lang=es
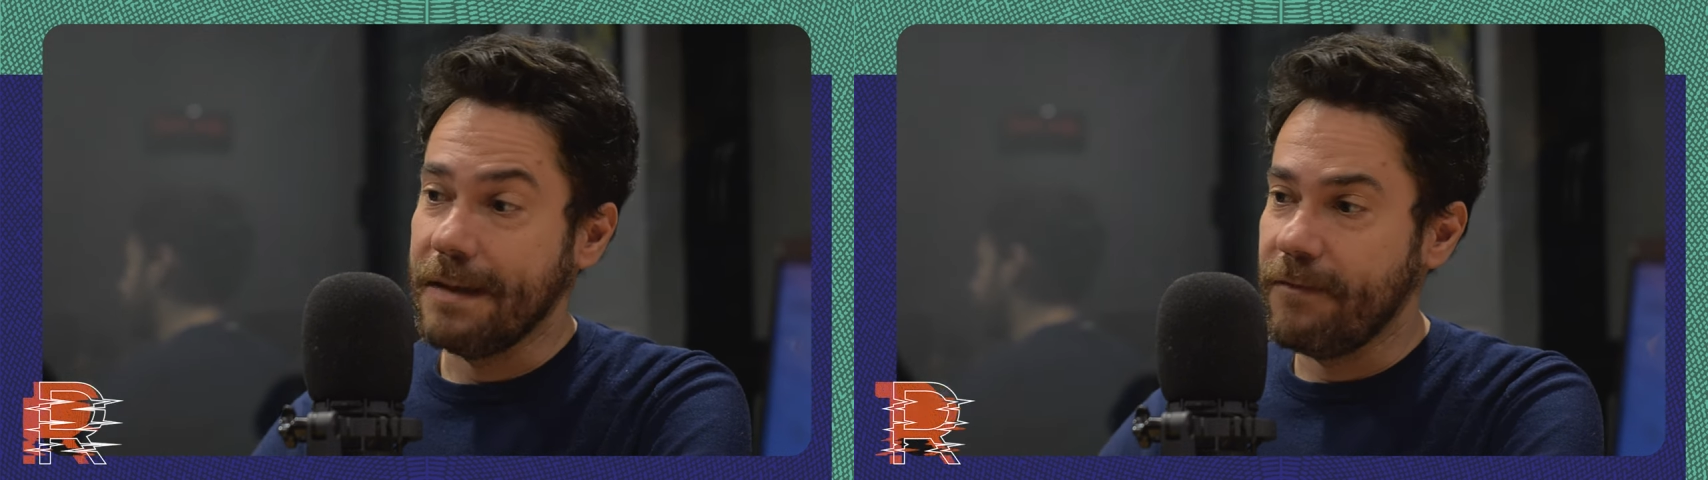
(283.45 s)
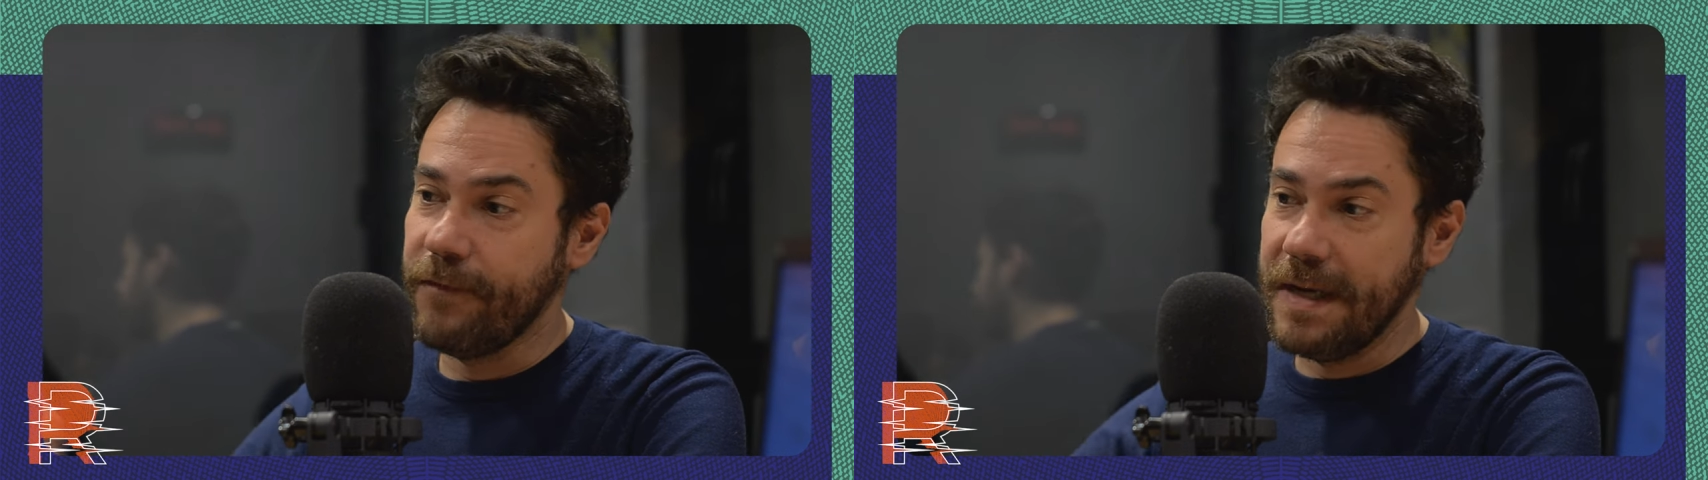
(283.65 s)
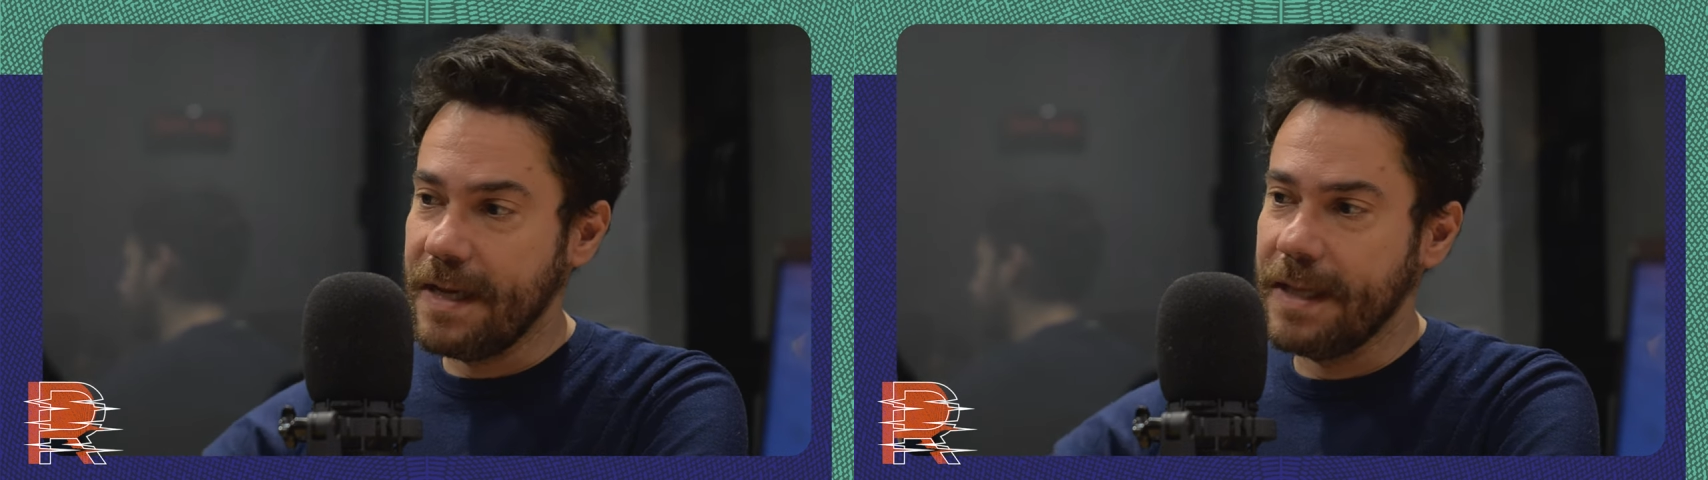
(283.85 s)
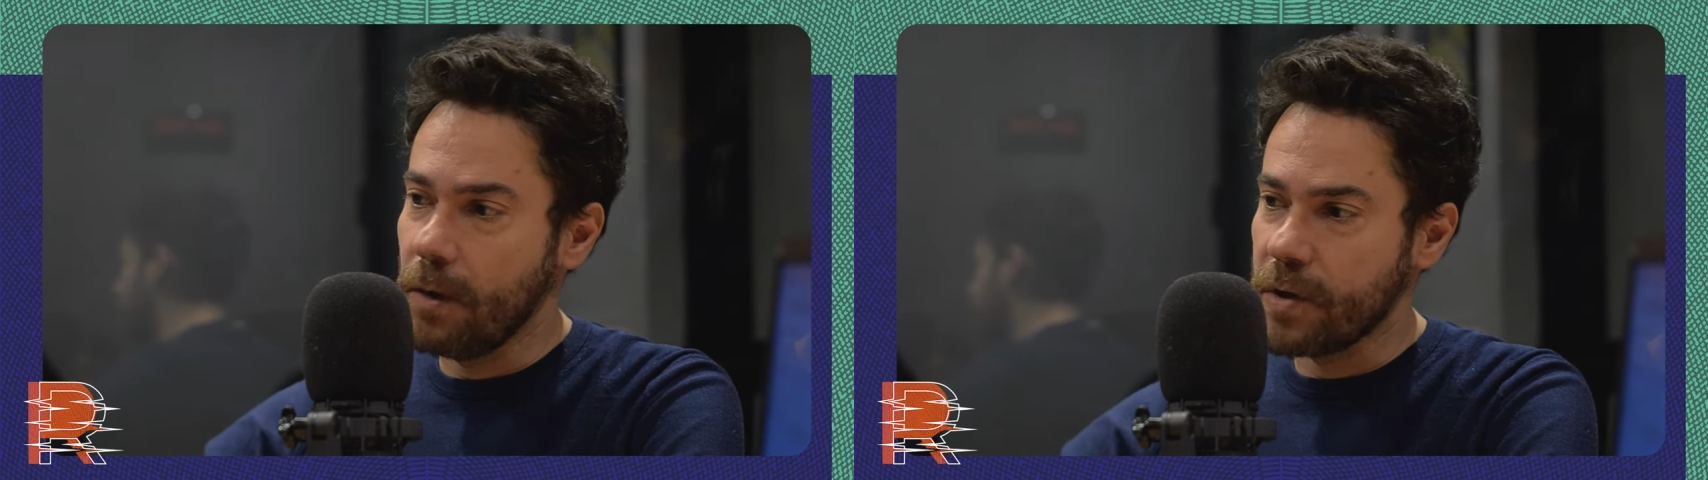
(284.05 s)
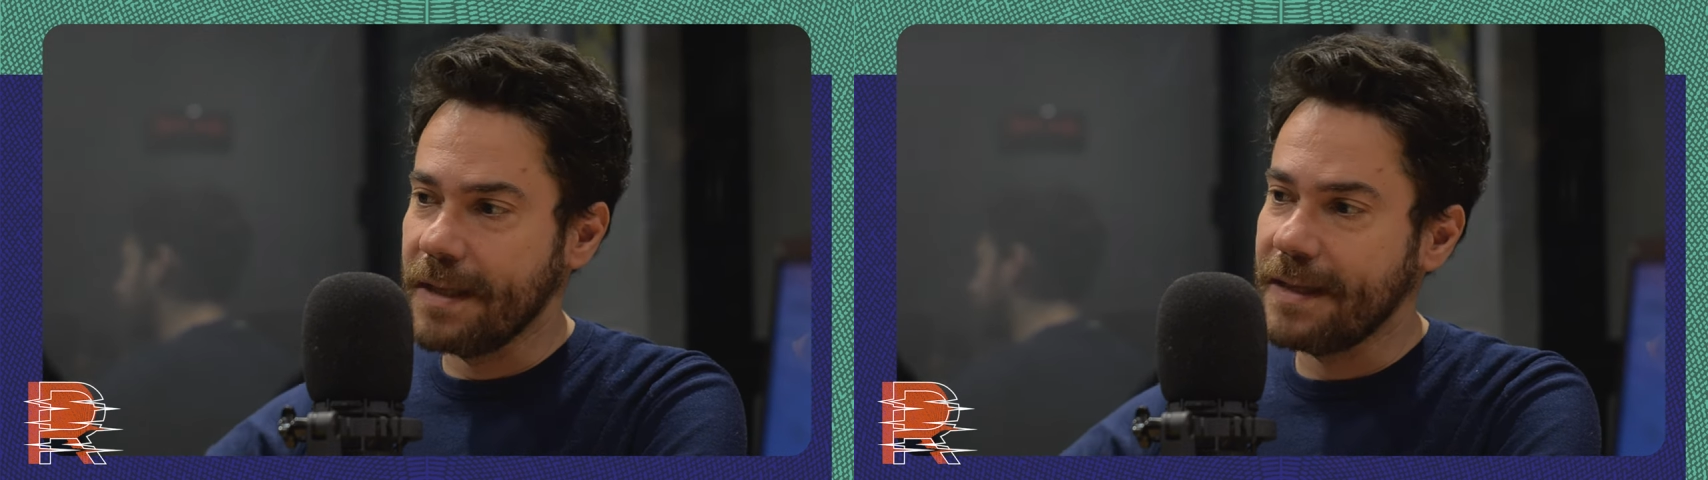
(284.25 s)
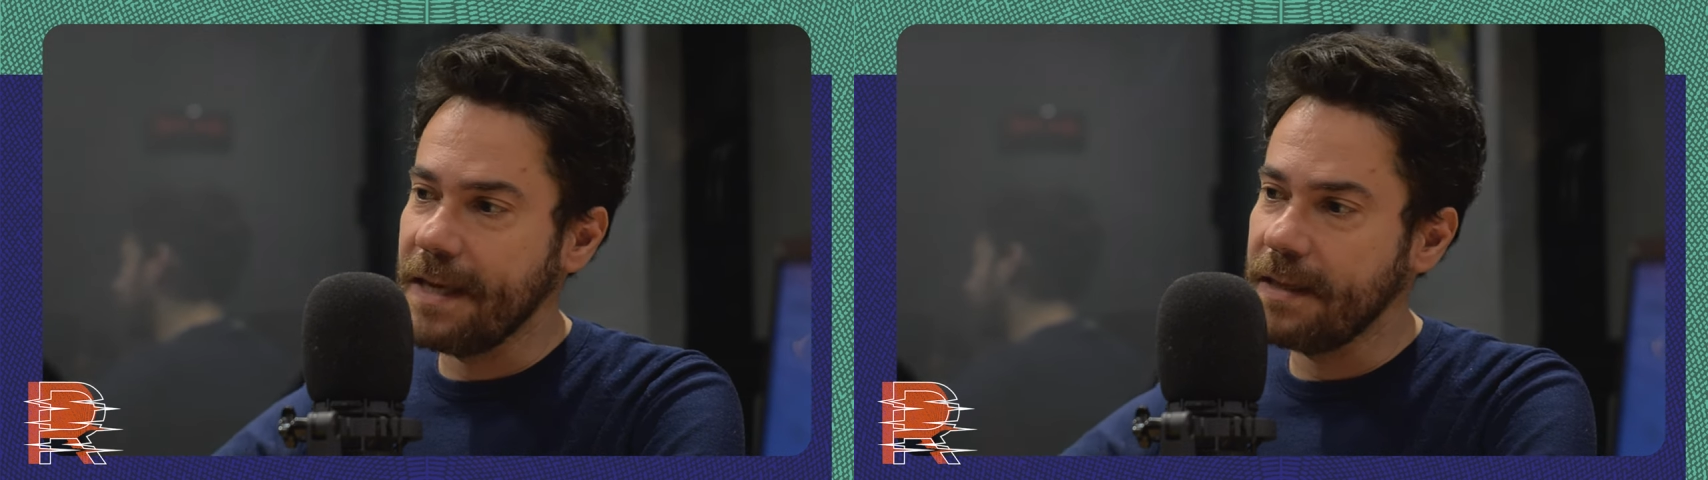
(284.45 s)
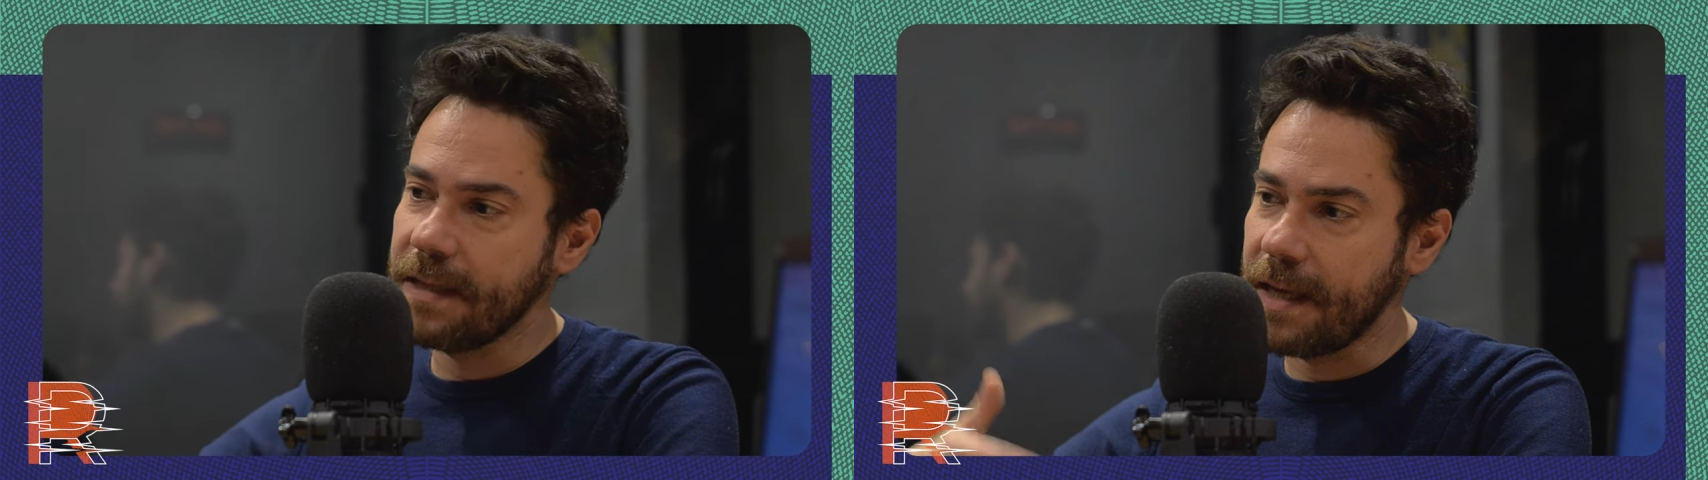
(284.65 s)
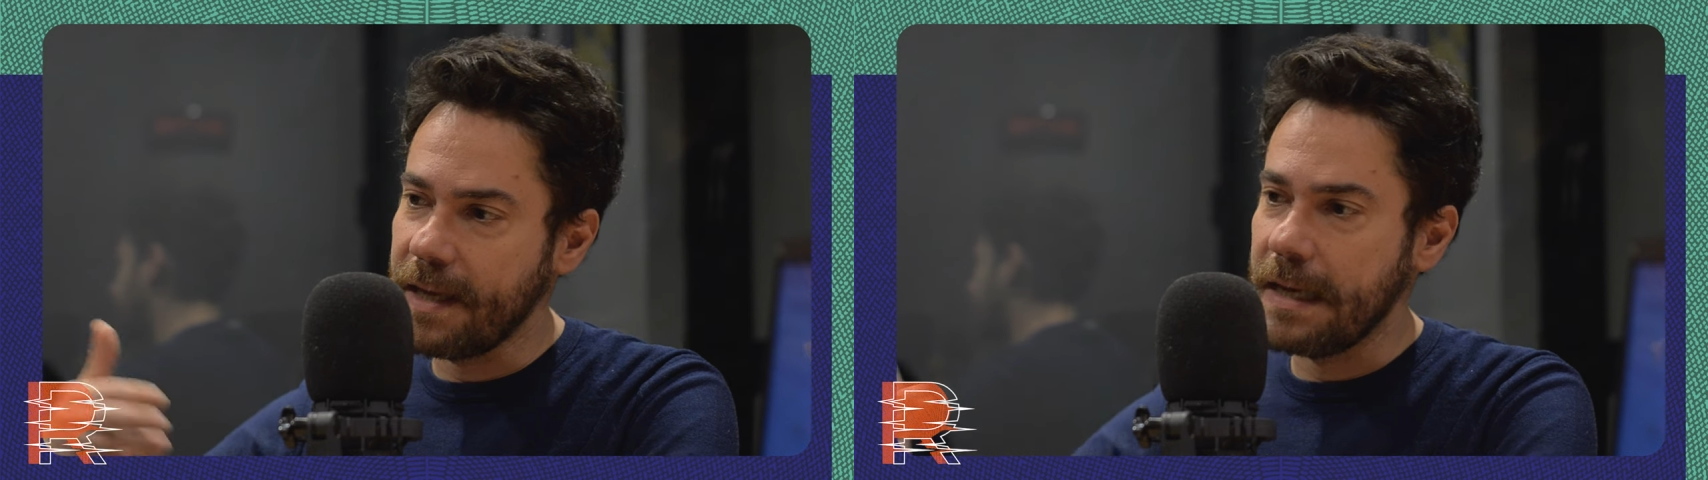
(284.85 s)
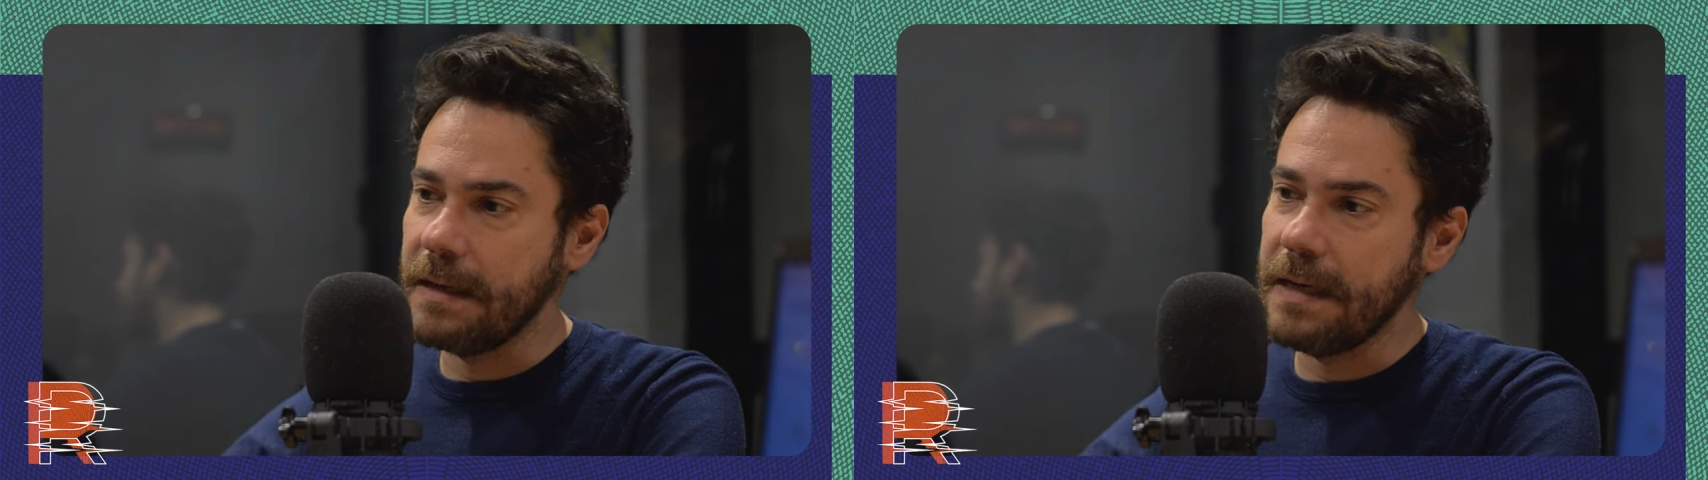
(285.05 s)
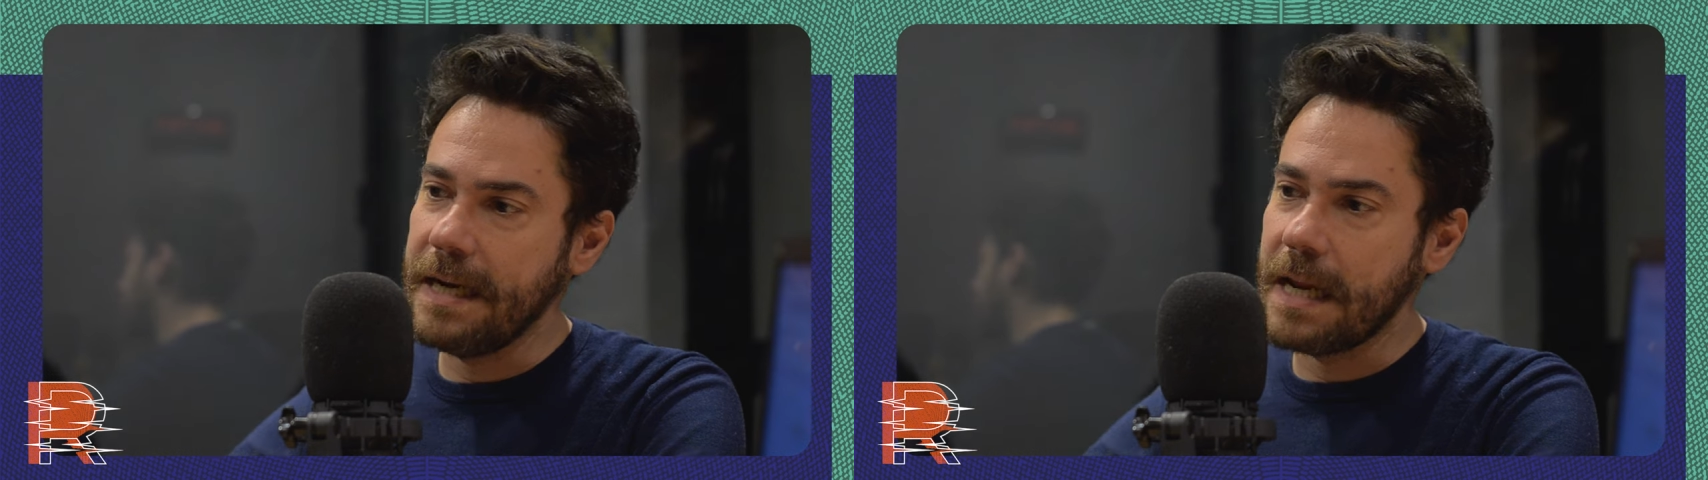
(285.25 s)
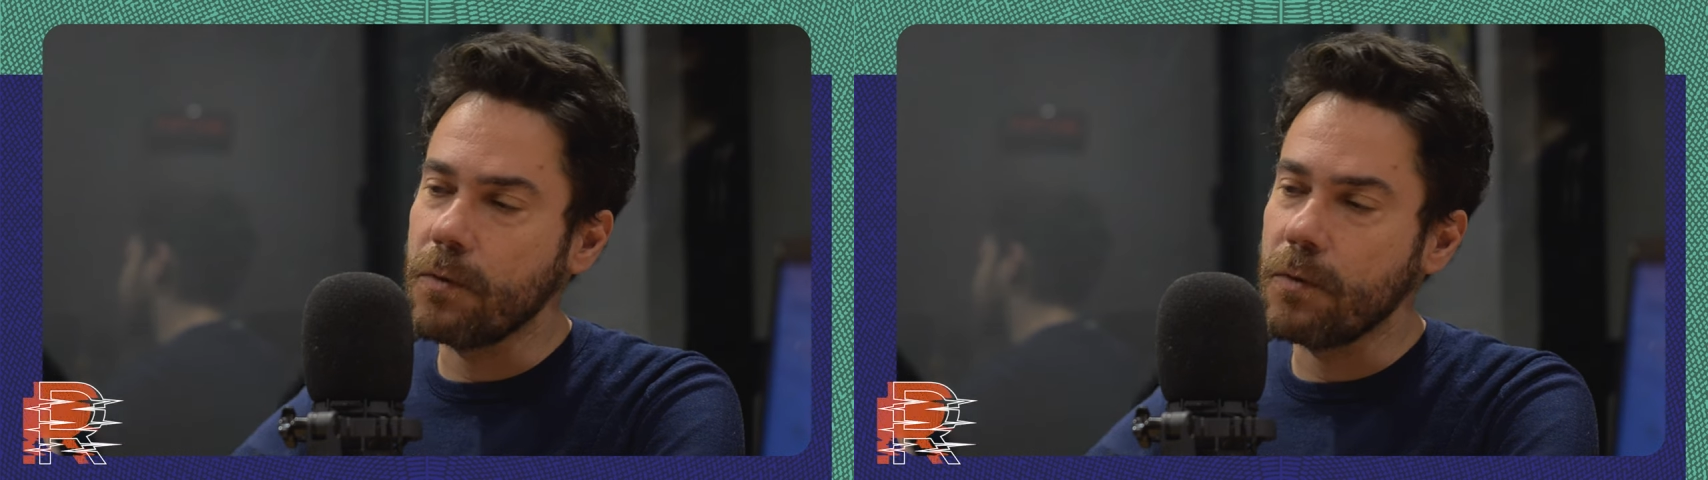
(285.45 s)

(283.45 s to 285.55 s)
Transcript: fines de los 70 en,